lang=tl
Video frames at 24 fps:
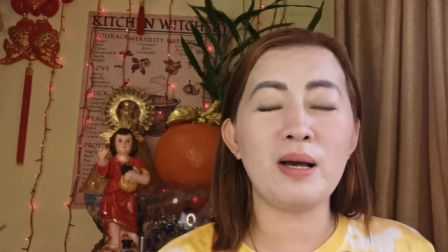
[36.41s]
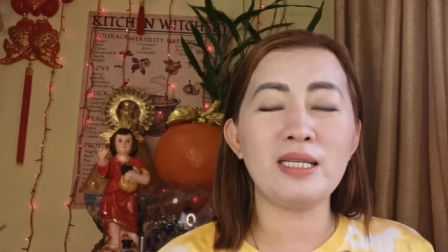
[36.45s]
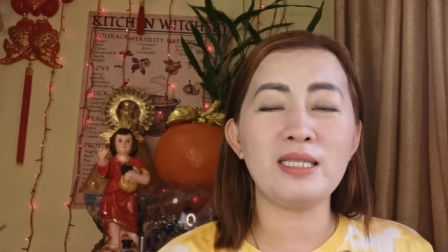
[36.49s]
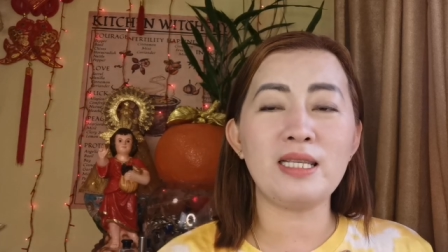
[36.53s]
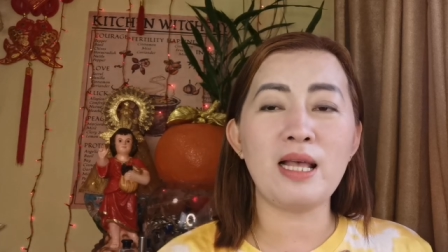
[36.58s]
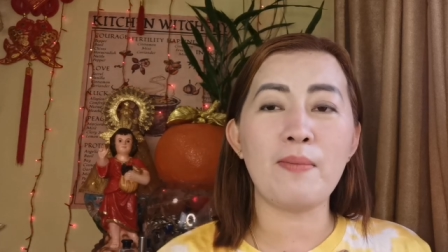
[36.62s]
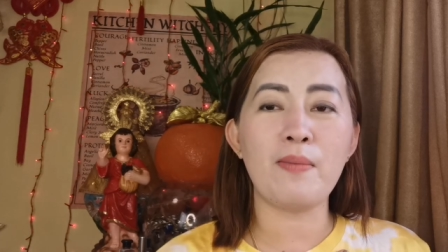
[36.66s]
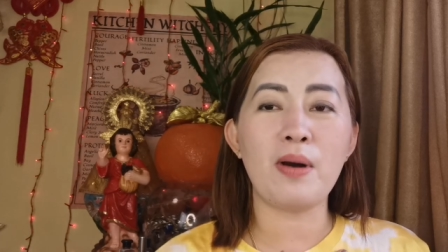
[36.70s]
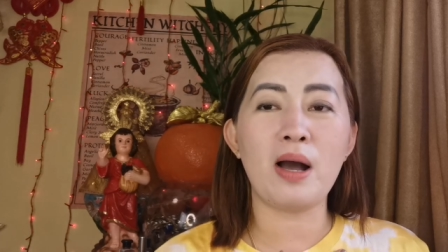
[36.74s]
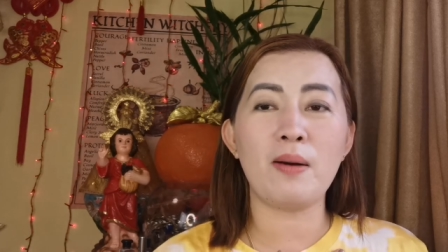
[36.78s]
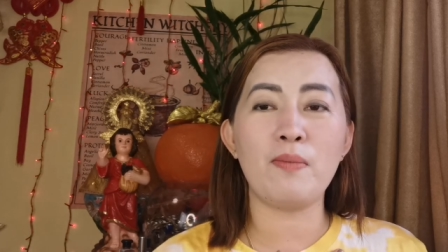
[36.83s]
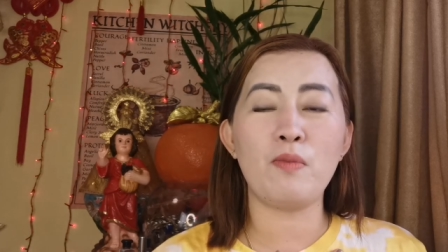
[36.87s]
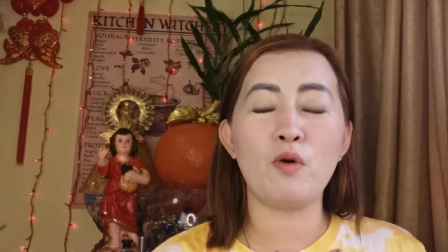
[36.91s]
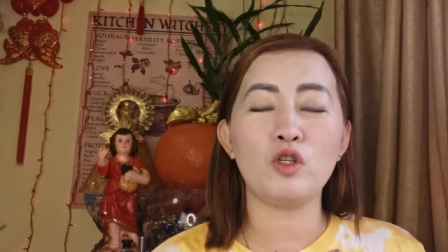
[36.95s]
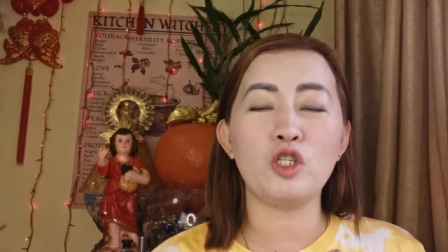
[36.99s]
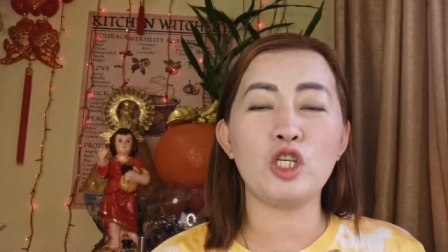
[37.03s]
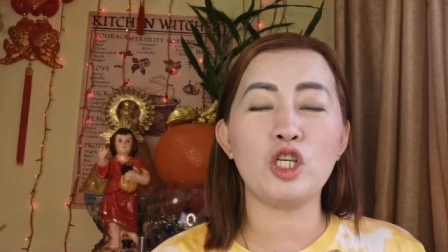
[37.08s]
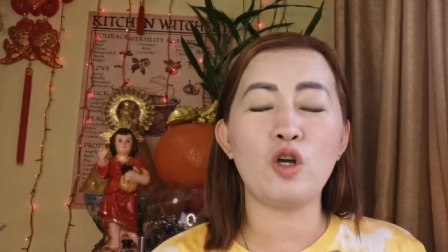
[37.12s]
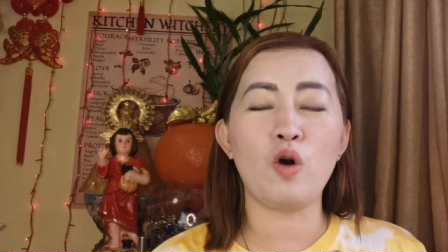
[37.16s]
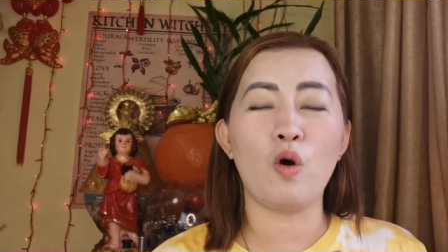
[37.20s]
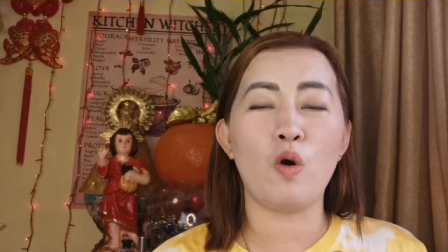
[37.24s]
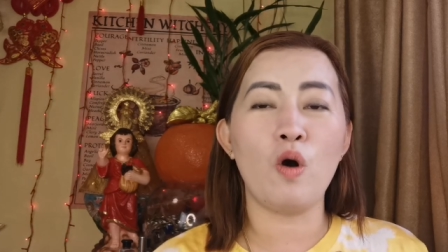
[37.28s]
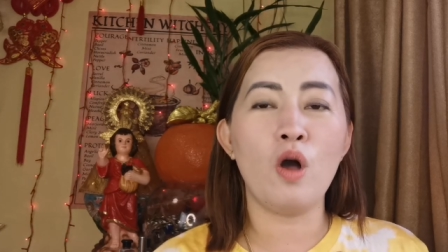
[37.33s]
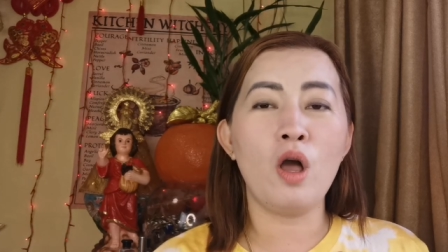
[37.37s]
Basta mga
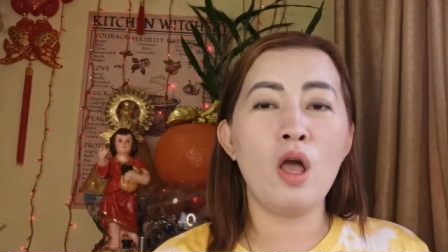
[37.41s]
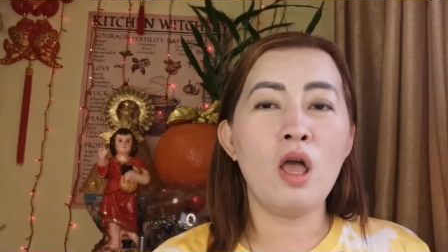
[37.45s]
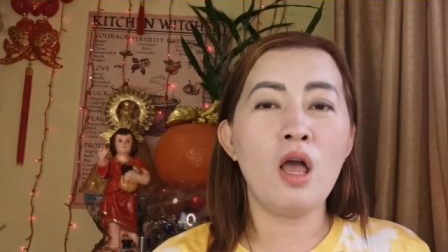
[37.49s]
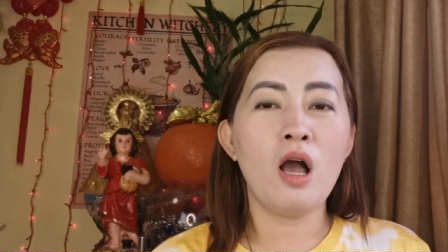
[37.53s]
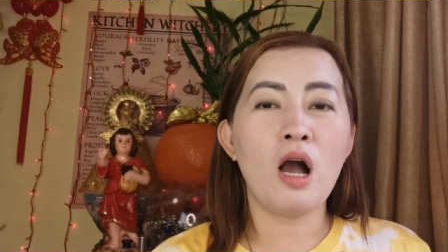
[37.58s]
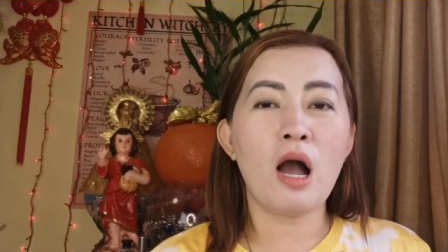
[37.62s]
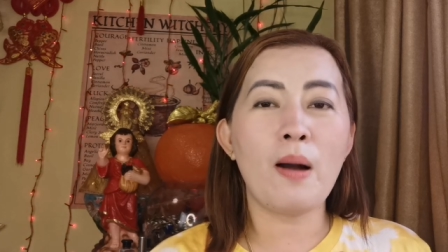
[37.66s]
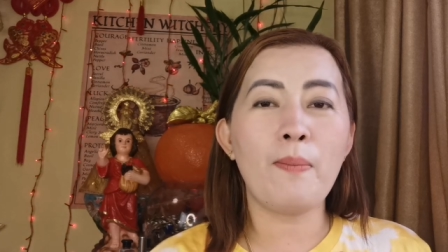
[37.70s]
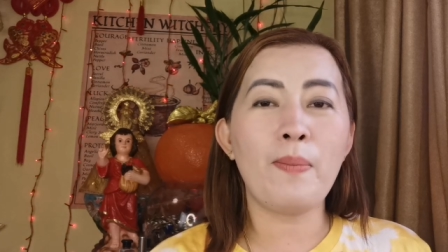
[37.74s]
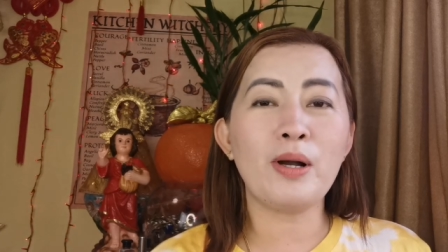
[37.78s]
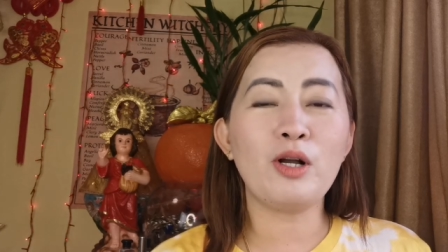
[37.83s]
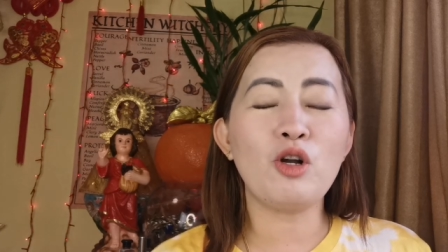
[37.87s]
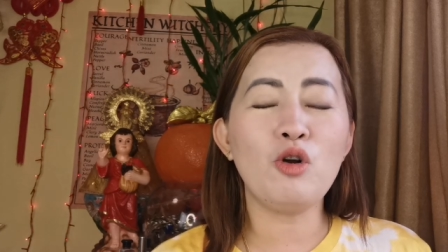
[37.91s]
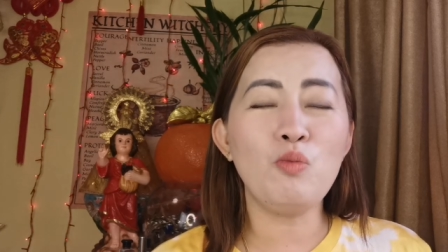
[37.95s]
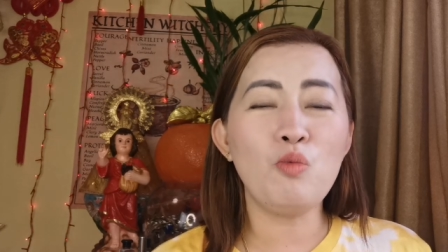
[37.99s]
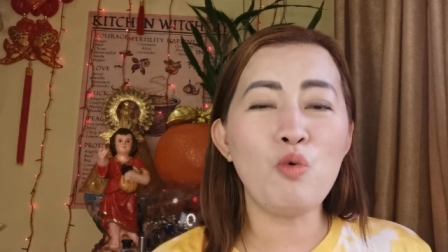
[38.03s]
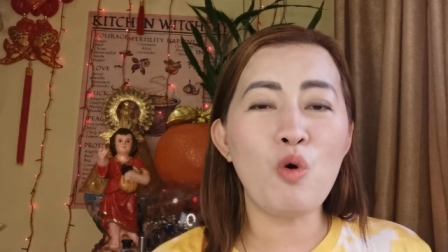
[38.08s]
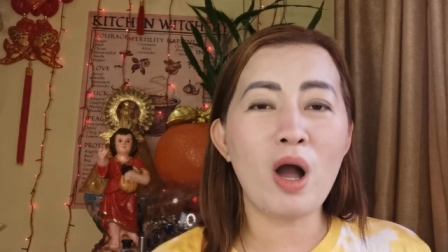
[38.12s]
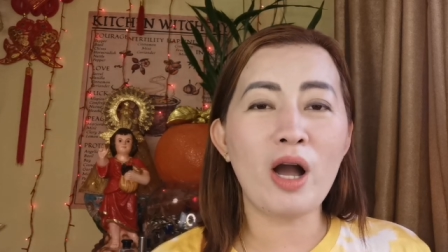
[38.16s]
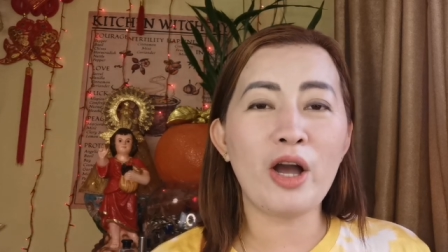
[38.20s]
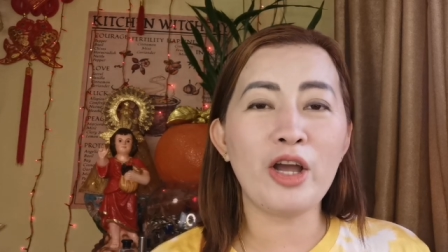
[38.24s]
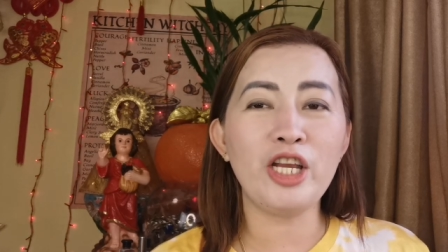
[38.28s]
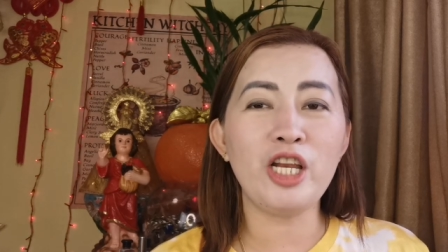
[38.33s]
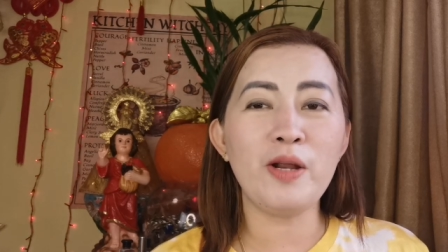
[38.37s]
bossing ko, kapag
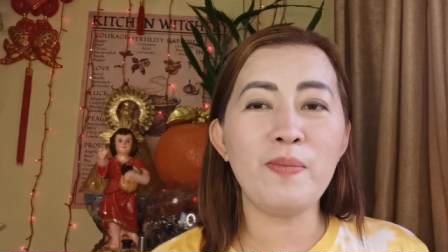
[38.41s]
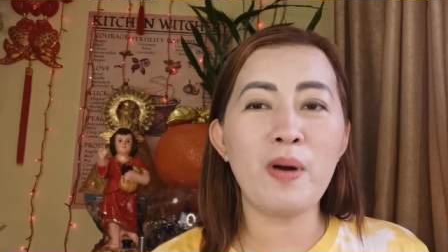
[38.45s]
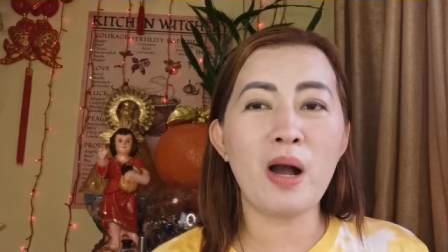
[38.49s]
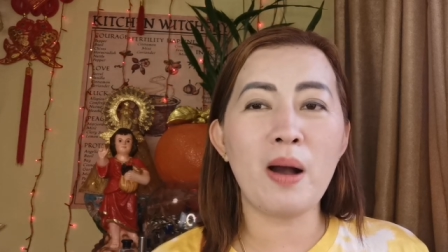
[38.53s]
gumawa kayo